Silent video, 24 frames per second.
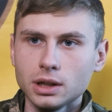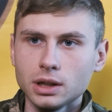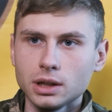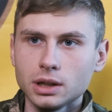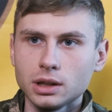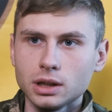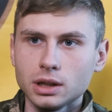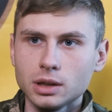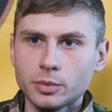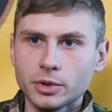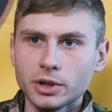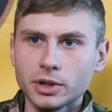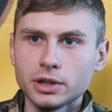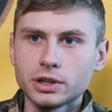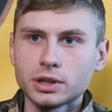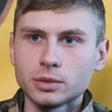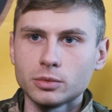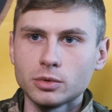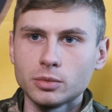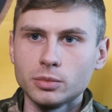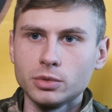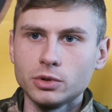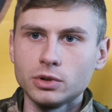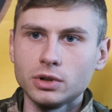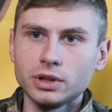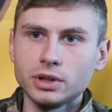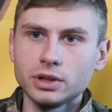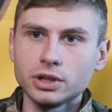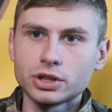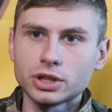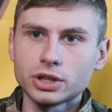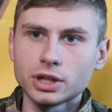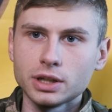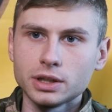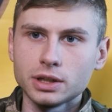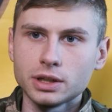И поэтому было
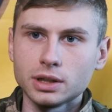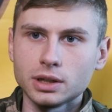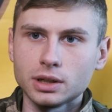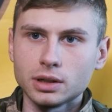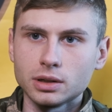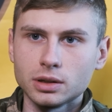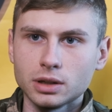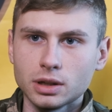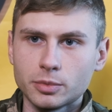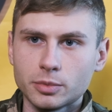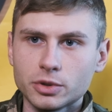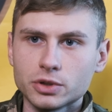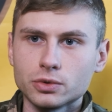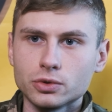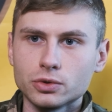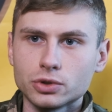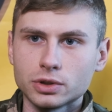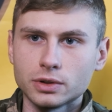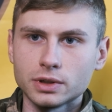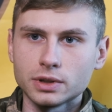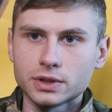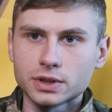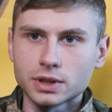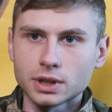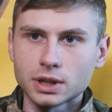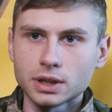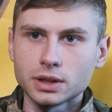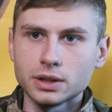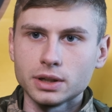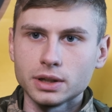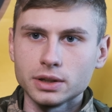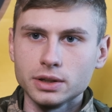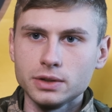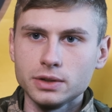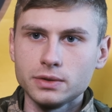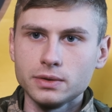решение, я послушал отца, да,
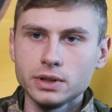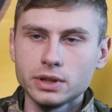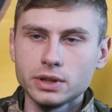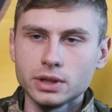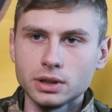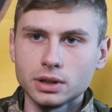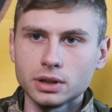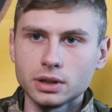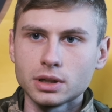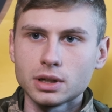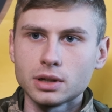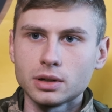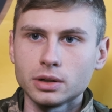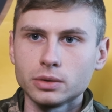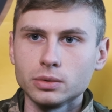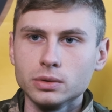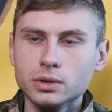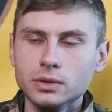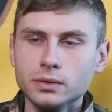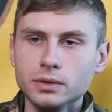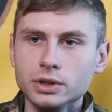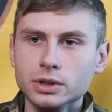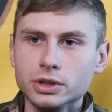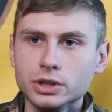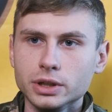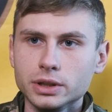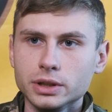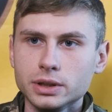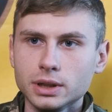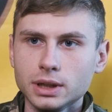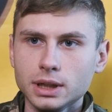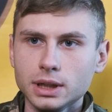действительно, надо оттуда выезжать.